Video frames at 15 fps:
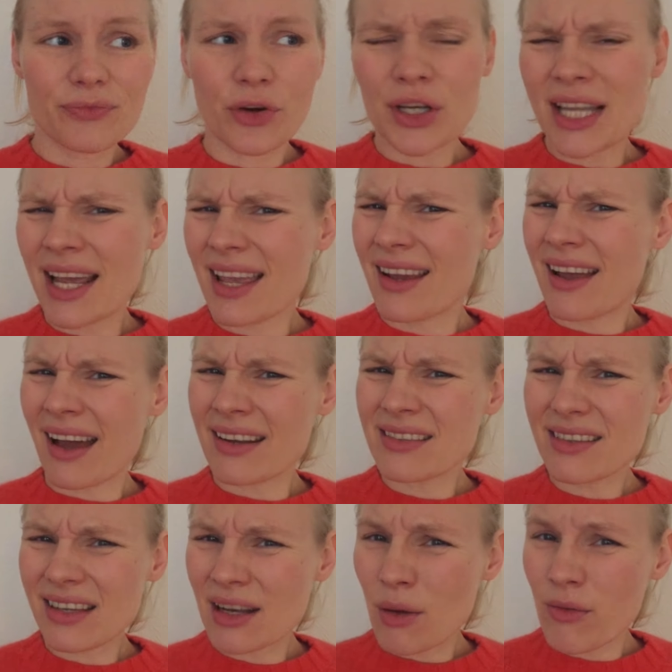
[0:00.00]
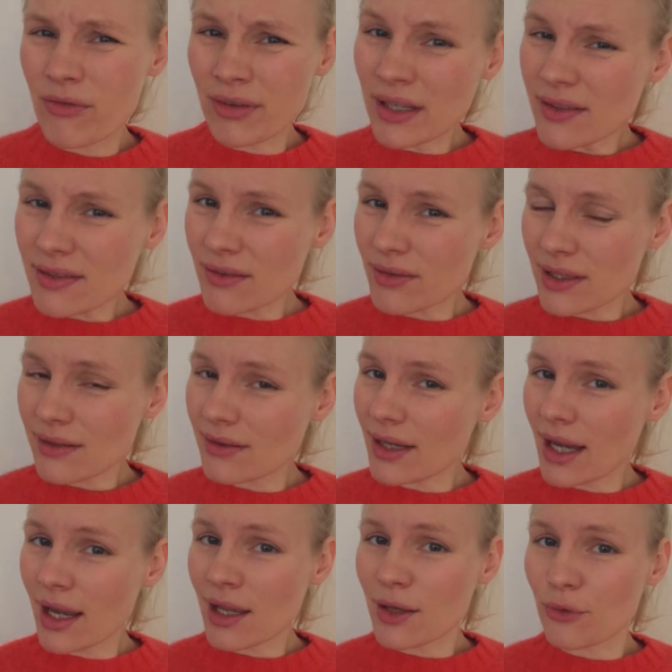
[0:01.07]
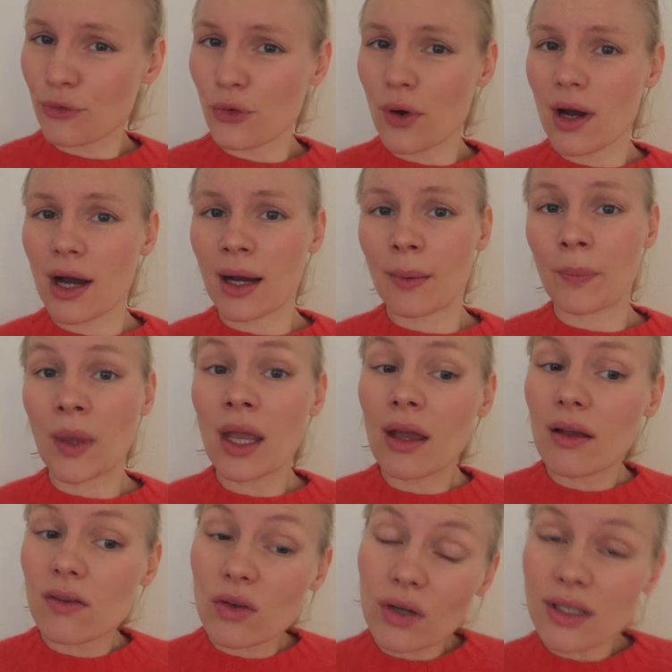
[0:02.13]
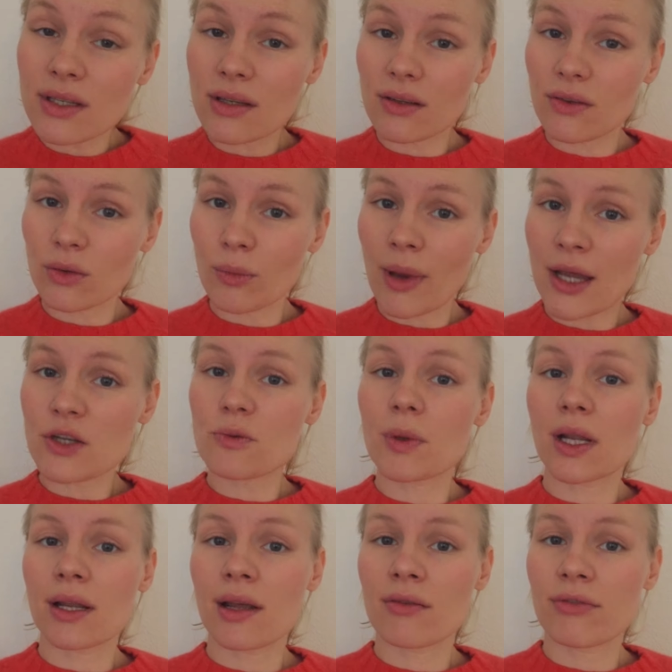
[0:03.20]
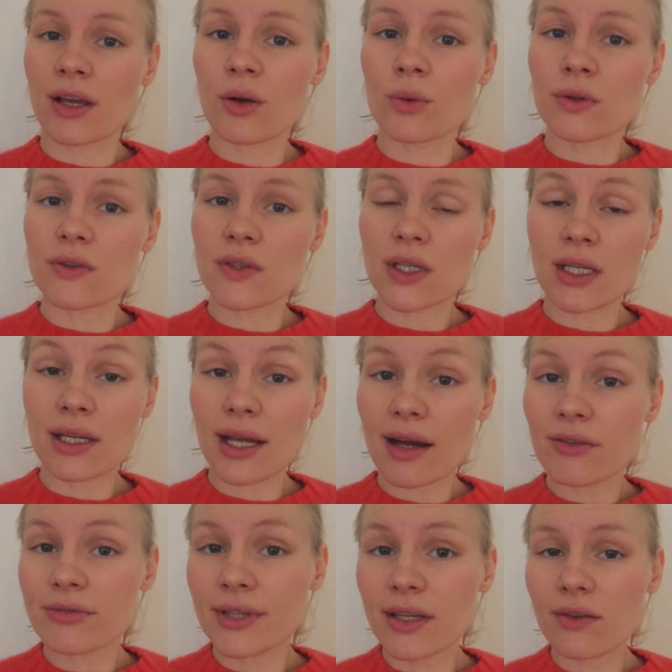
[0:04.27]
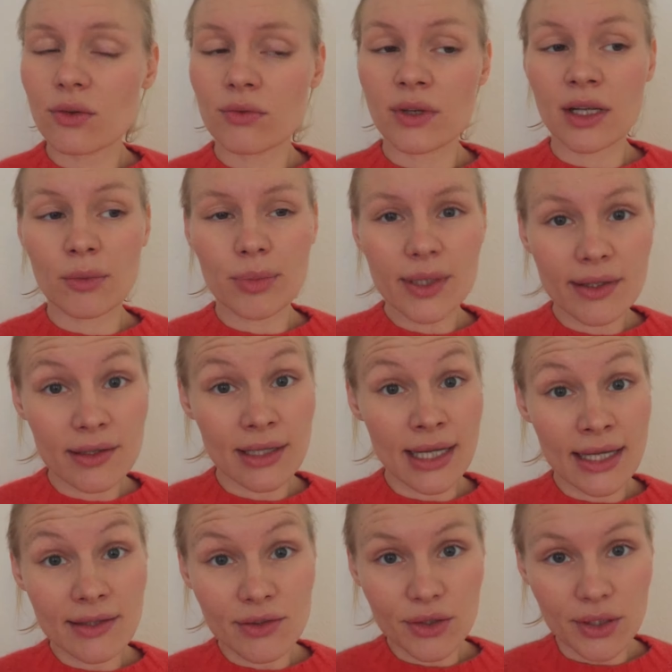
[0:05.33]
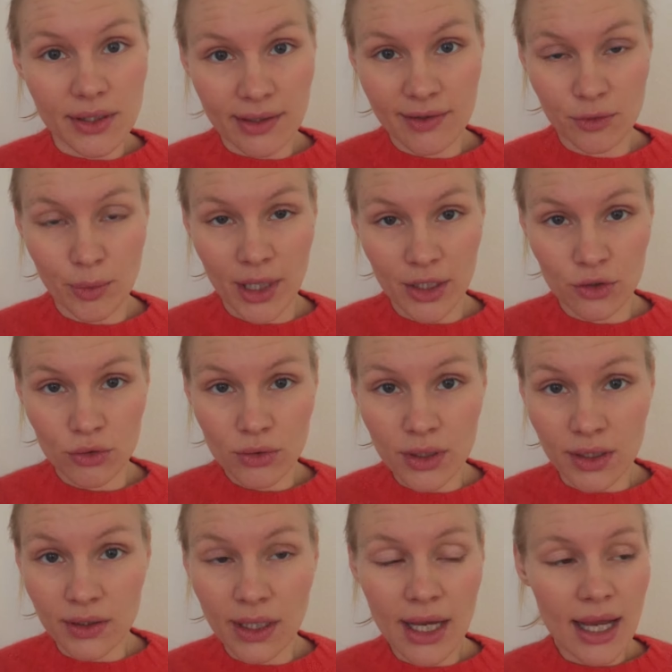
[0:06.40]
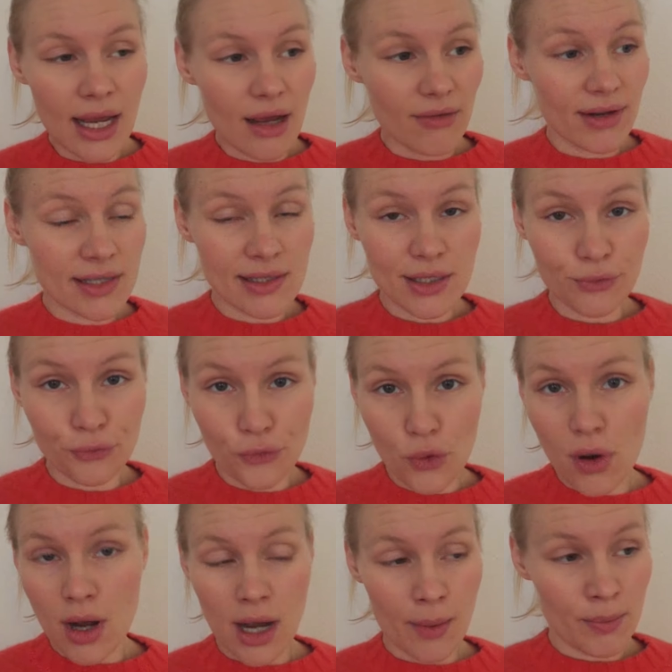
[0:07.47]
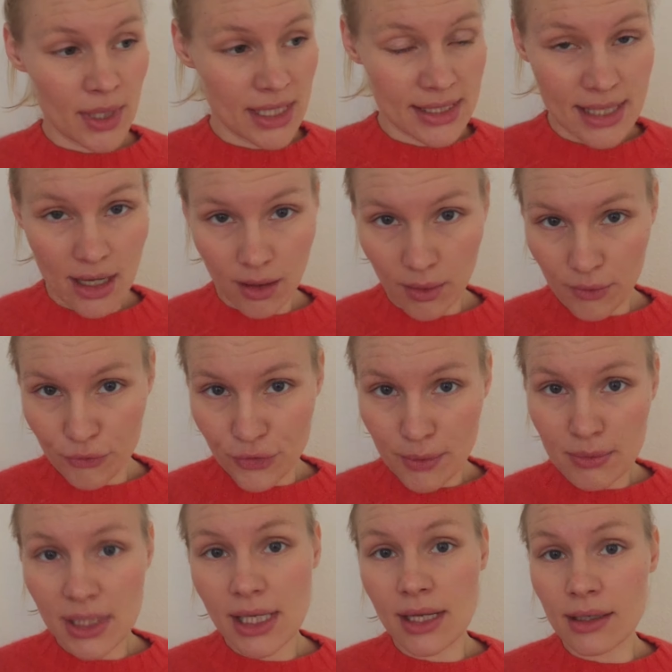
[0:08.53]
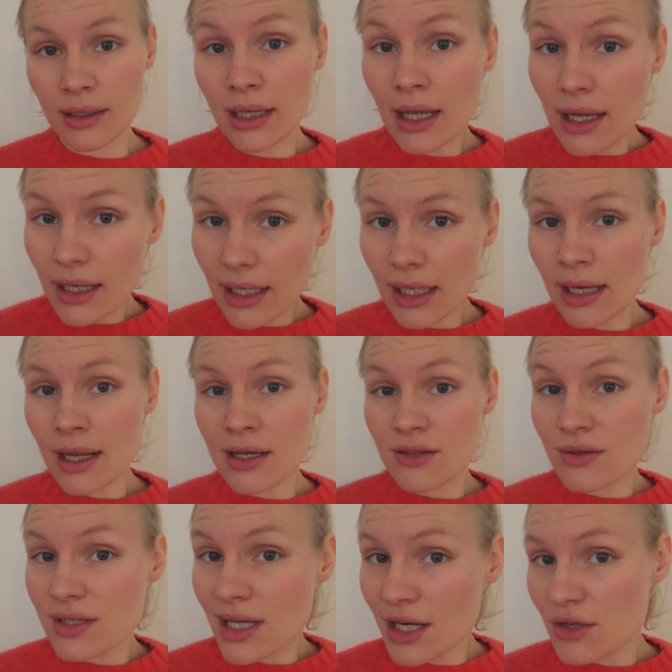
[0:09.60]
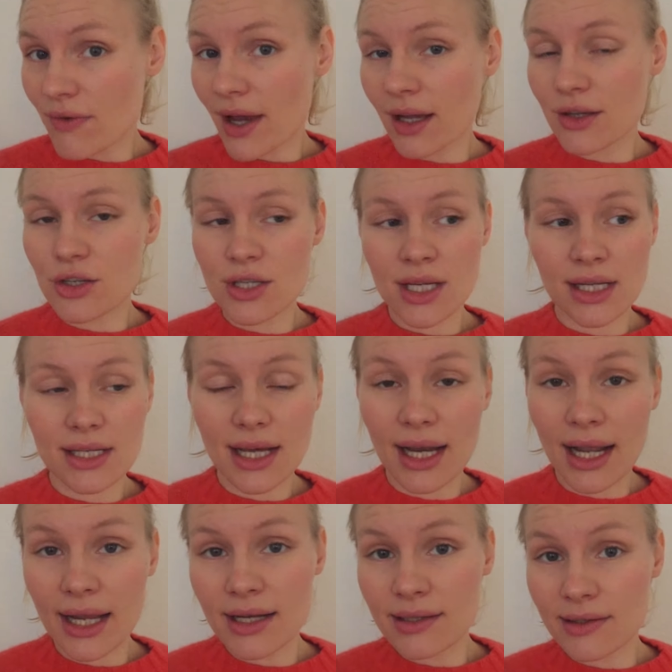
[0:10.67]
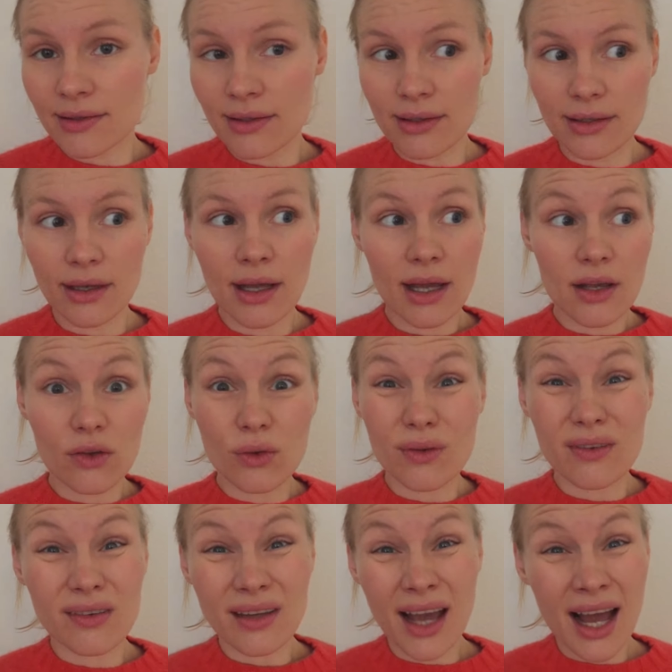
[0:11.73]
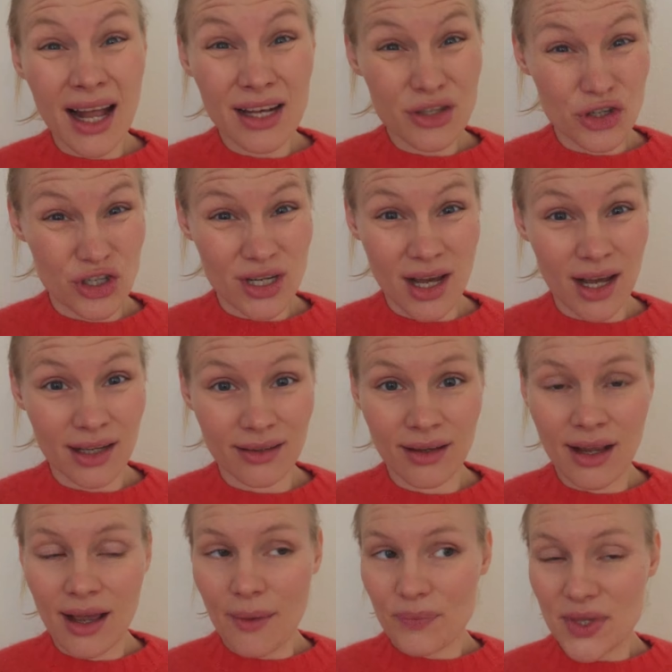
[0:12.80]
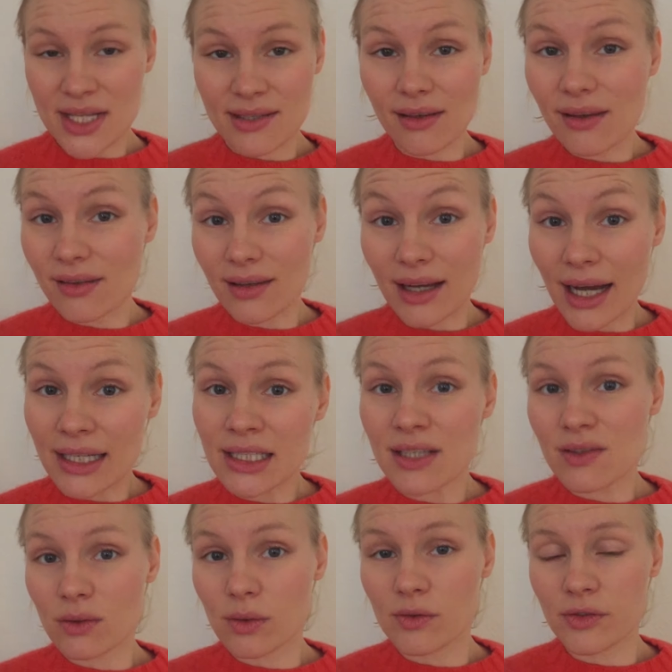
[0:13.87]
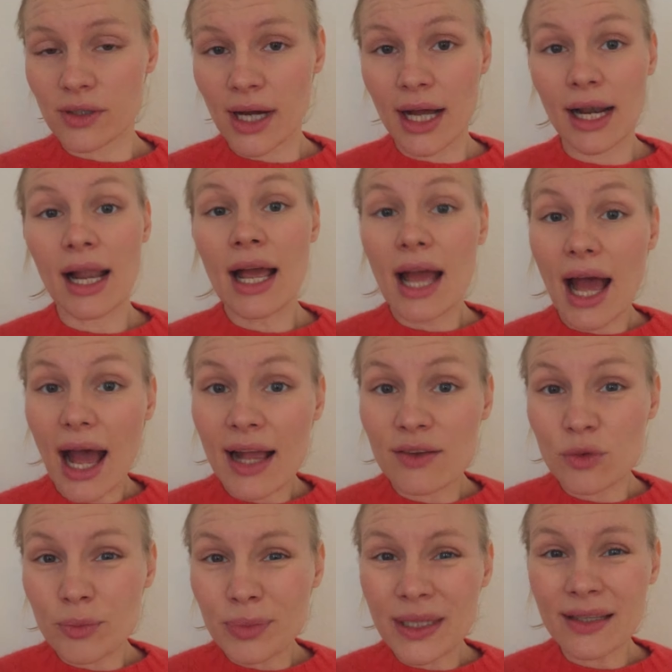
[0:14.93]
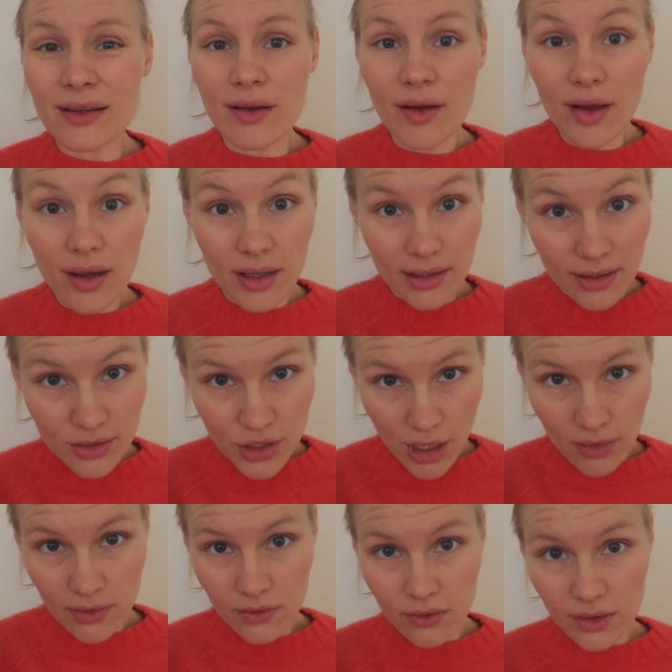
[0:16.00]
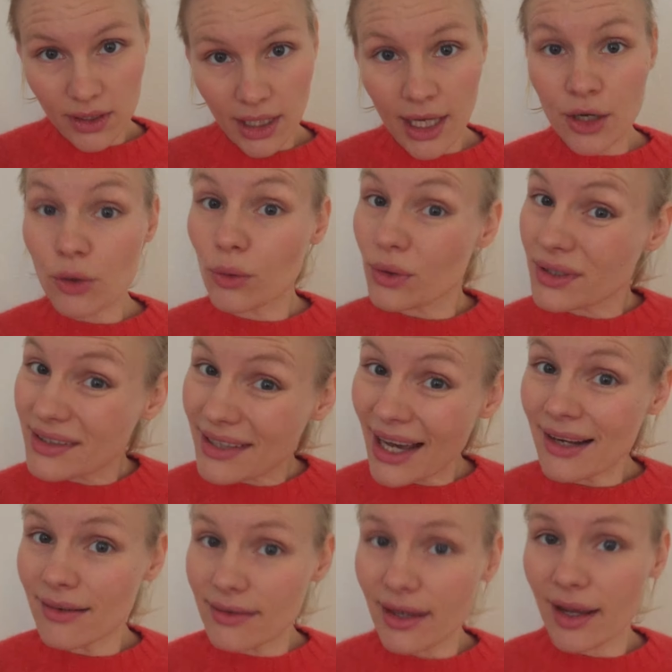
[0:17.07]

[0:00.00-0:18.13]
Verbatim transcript: von der ihr gar nicht genau wisst, was die eigentlich vorhaben. Solltet ihr zum Beispiel in Erwägung ziehen, die AfD zu wählen, bitte lest euch das mal durch, was die vorhaben in Sachen Familie, Kinder, sozial Schwachgestellte, Alleinerziehende, Sozialstaat. Das ist katastrophal. Also bitte schaut es euch an und dann